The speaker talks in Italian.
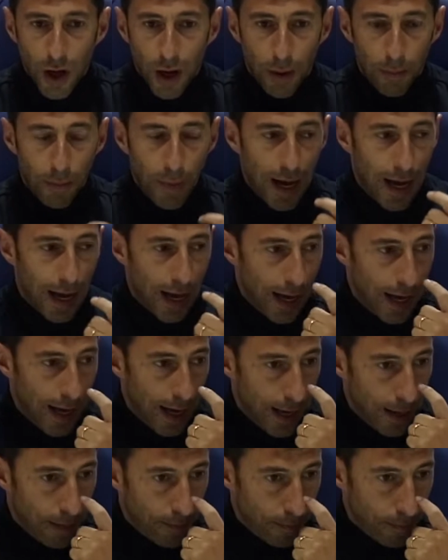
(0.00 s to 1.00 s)

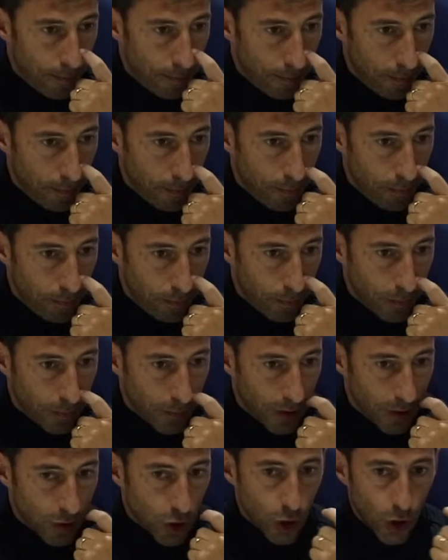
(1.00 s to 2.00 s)
ma mh, mm,
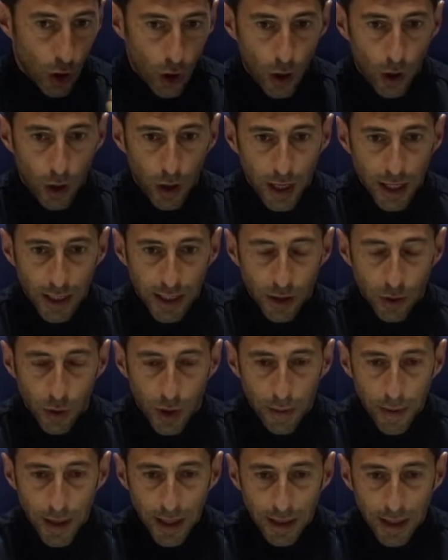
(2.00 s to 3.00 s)
so e eh,
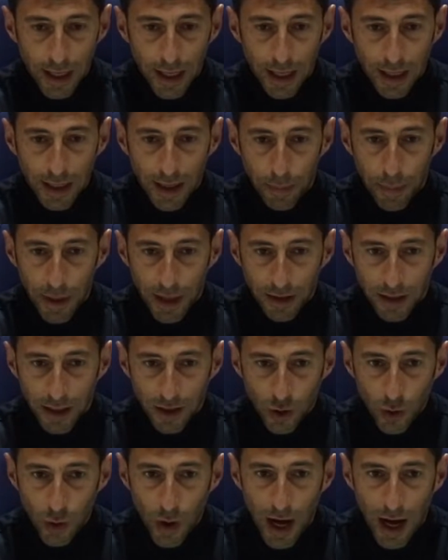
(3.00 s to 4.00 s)
sicuramente da parte
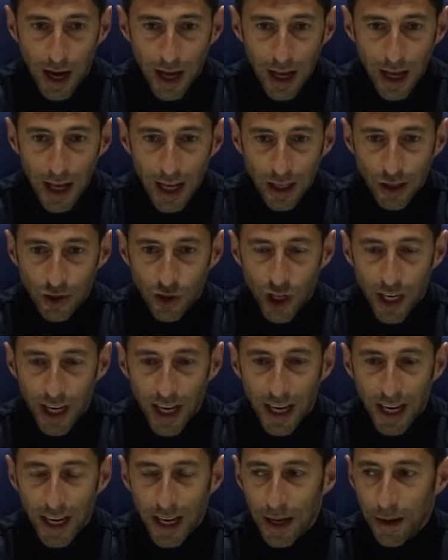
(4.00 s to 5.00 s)
sua
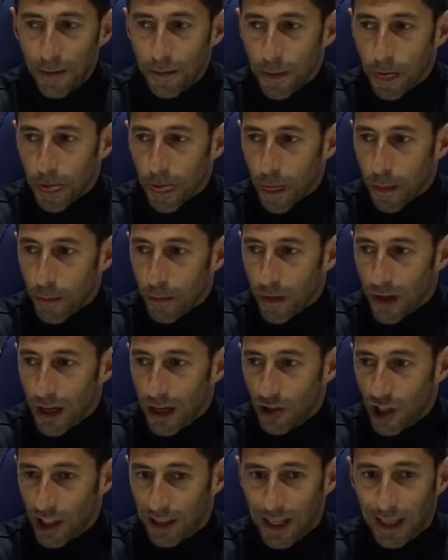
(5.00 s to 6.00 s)
c'è,
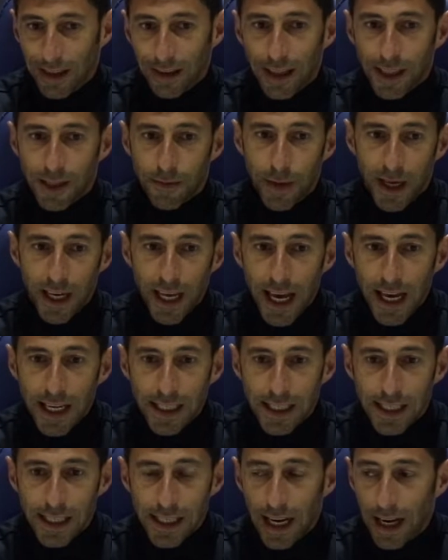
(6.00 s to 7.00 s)
tanta
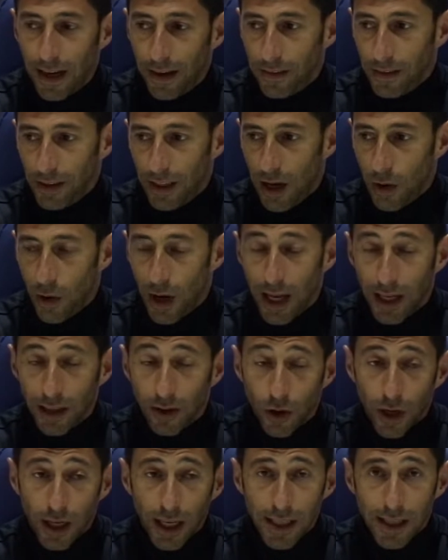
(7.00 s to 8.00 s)
esperienza, è un
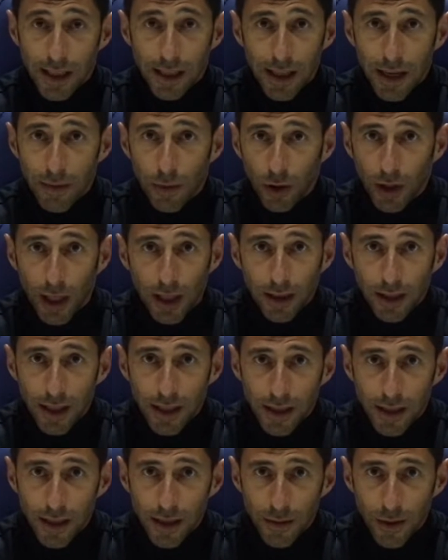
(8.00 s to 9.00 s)
allenatore che stimo
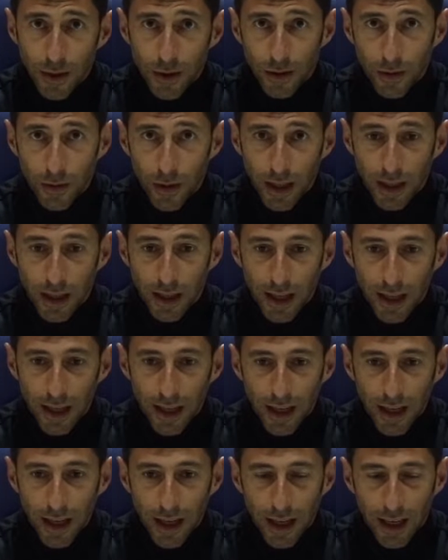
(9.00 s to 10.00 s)
tantissimo, quindi
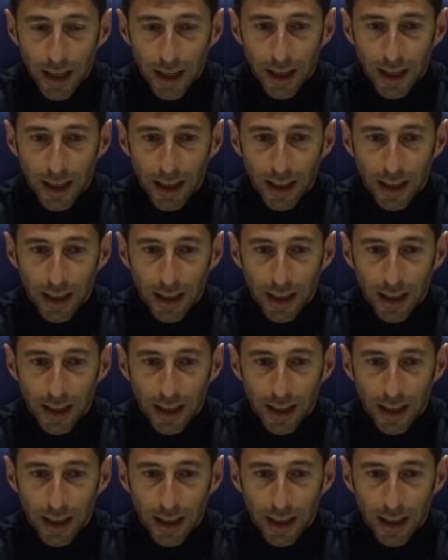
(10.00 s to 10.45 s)
eh,